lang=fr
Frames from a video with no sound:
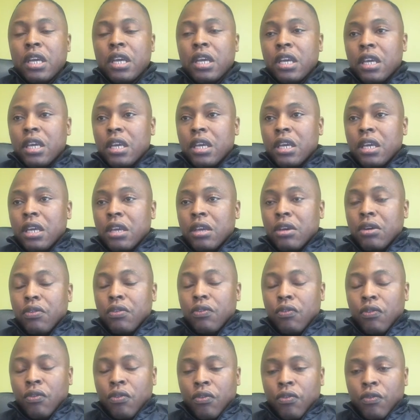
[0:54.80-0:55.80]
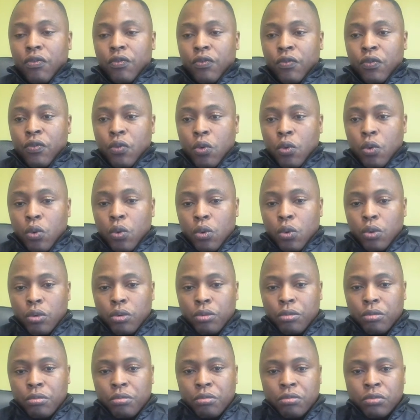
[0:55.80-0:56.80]
et vous
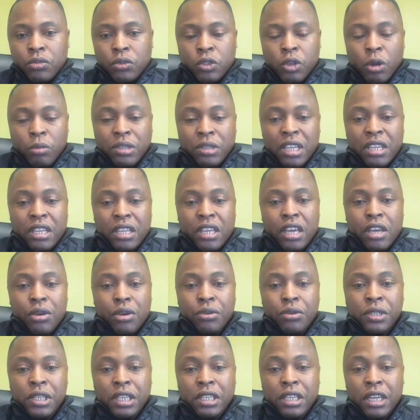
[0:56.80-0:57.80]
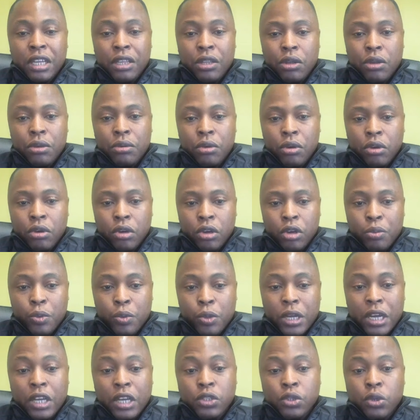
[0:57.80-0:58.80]
vous obtenez une certaine
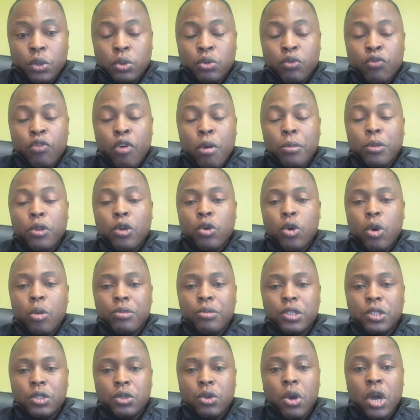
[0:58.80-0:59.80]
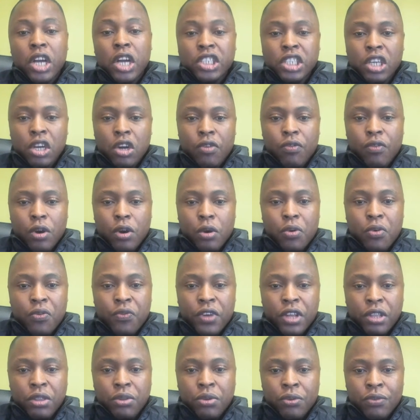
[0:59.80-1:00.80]
rémunération sous forme de commission à chaque fois que vous
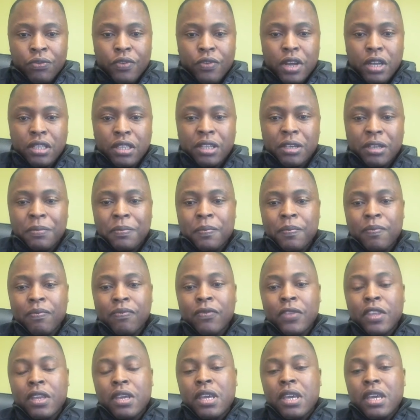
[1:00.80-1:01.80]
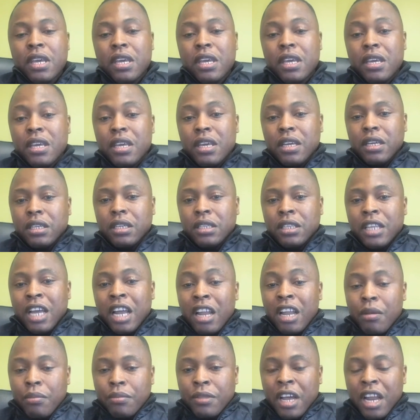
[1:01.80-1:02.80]
faites une vente. Et dans
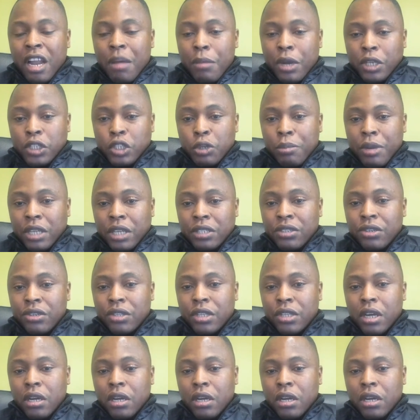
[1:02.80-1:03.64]
la, la majeure partie du